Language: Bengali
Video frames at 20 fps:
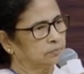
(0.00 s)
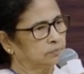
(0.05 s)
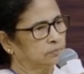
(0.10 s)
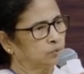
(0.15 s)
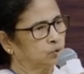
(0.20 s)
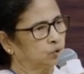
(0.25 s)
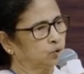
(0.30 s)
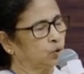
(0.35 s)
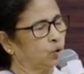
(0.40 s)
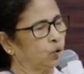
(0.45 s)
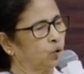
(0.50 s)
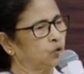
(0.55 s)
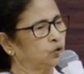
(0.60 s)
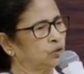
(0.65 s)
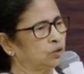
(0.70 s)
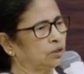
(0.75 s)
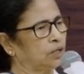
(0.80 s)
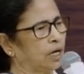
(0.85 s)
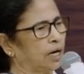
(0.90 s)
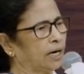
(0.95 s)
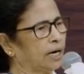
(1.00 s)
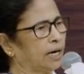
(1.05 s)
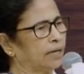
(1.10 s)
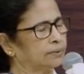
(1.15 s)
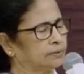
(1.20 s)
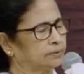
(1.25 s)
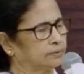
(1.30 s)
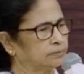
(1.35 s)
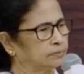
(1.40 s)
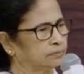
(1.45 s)
চোর
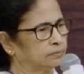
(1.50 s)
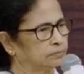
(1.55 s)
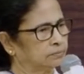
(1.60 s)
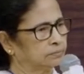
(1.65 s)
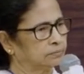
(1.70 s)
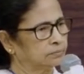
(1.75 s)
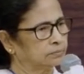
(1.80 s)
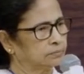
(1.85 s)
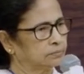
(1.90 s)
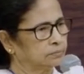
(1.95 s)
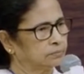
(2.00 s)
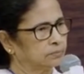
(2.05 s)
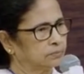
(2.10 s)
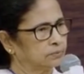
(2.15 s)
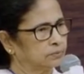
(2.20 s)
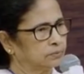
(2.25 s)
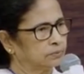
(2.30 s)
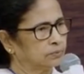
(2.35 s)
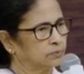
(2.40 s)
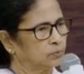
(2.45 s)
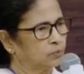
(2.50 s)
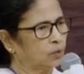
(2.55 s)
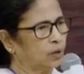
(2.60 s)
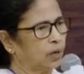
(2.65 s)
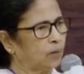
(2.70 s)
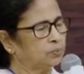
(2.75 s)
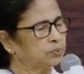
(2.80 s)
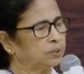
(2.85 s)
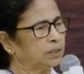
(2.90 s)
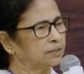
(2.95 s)
ডাকাত
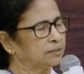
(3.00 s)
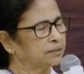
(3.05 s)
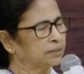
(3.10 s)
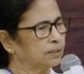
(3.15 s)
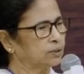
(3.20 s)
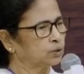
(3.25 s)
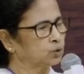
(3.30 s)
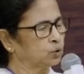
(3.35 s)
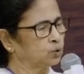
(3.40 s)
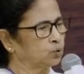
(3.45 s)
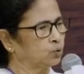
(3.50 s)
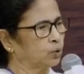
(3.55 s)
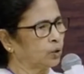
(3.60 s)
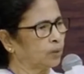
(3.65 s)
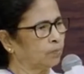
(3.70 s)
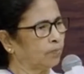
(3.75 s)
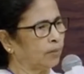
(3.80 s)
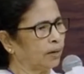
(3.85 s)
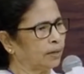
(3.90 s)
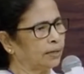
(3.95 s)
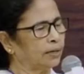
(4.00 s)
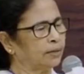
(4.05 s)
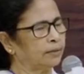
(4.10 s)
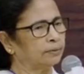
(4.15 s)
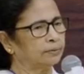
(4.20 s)
করাপশান থেকে শুরু করে মার্ডার